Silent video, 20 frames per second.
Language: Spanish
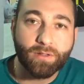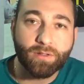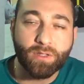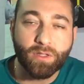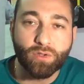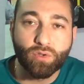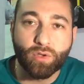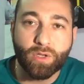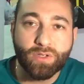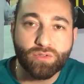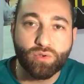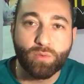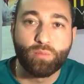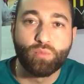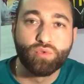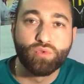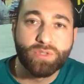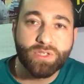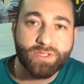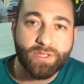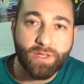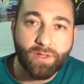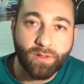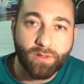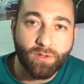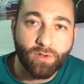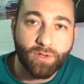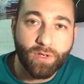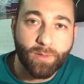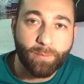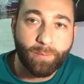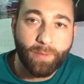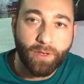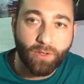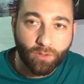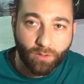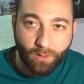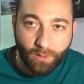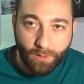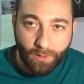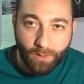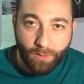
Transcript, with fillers: Entiendo que son muchas ediciones, pero